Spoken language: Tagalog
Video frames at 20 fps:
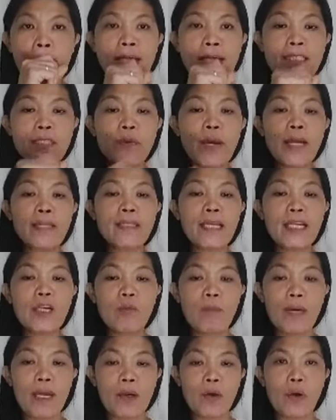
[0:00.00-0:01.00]

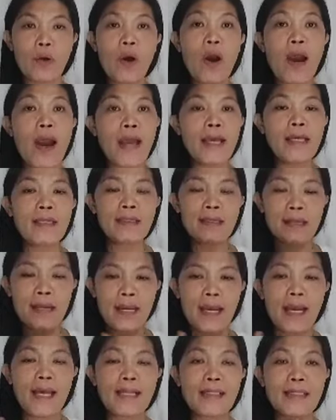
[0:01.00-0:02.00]
Maswerteng numero ay
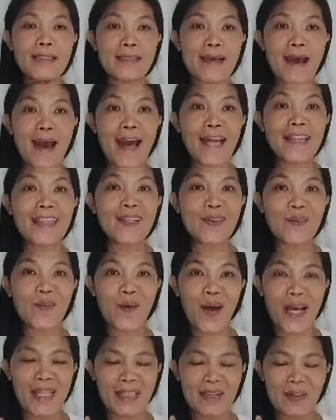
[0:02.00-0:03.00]
3 at
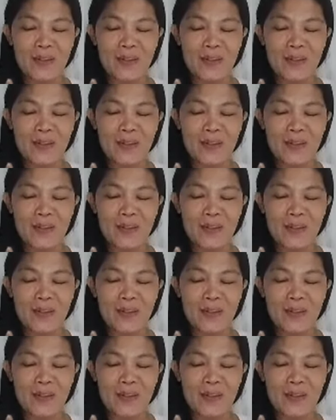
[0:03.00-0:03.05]
4.